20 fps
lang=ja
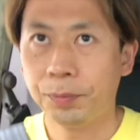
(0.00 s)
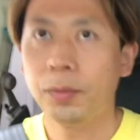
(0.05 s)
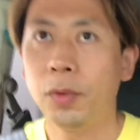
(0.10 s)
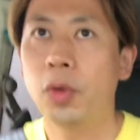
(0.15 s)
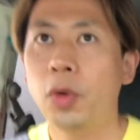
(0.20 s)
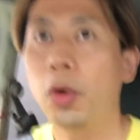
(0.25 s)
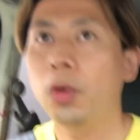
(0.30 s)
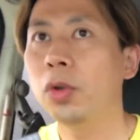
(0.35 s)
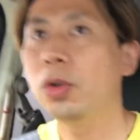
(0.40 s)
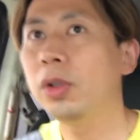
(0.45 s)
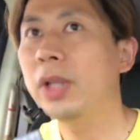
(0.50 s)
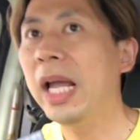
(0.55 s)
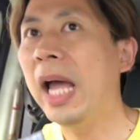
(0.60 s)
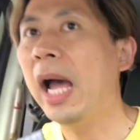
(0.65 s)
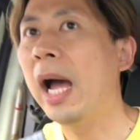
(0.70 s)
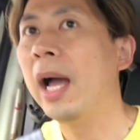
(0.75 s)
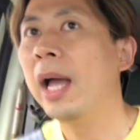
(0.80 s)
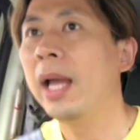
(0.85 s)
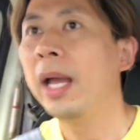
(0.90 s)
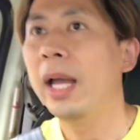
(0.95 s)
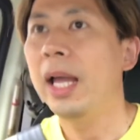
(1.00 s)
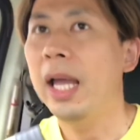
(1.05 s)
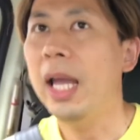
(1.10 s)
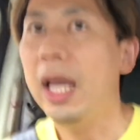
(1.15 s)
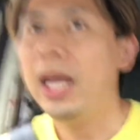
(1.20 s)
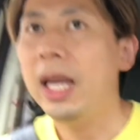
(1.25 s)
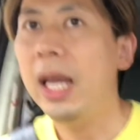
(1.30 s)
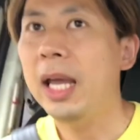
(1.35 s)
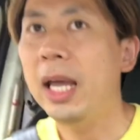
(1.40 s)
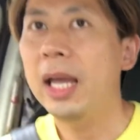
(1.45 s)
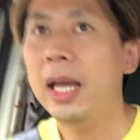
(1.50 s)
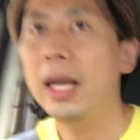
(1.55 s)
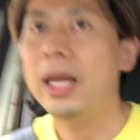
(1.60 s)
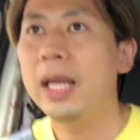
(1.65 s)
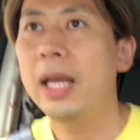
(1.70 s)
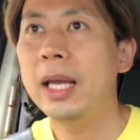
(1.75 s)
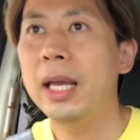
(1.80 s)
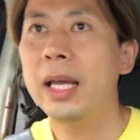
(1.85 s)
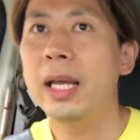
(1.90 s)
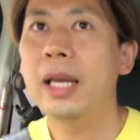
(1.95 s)
ということで、
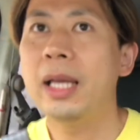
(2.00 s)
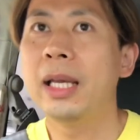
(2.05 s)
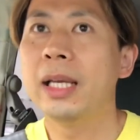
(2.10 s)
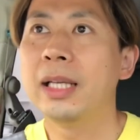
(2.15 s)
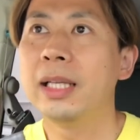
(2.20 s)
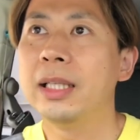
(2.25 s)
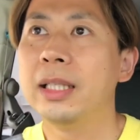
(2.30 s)
えー、